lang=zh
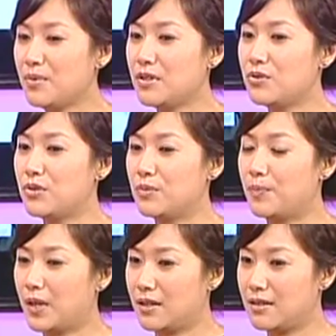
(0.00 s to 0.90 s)
的剧
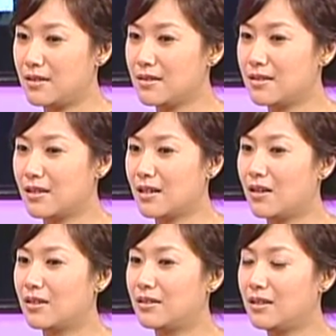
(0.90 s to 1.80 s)
本已经写
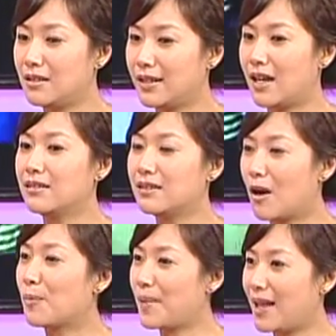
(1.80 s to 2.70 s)
到了第两
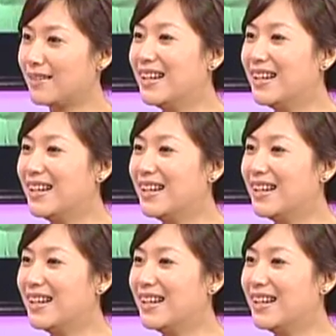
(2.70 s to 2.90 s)
稿半，